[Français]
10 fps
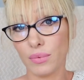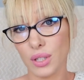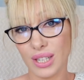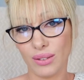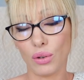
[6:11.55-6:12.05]

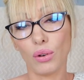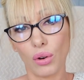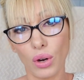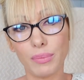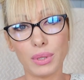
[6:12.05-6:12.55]
J'attends
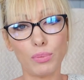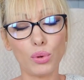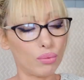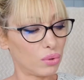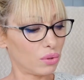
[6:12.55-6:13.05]
encore un petit
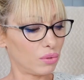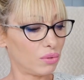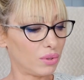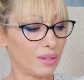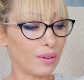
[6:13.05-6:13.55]
peu, parce que
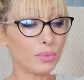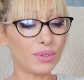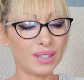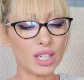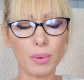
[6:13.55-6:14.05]
si vraiment
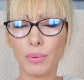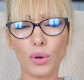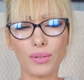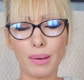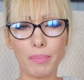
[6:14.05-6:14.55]
c'est ça, je vais pas me
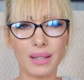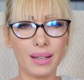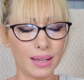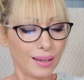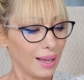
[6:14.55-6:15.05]
retaper
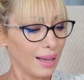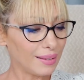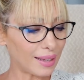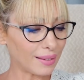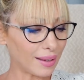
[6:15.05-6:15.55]
des
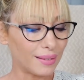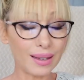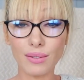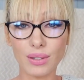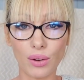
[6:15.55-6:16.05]
tac, tac,
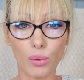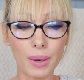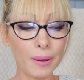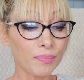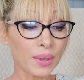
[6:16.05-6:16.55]
tac, vous avez
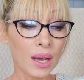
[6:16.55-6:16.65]
compris.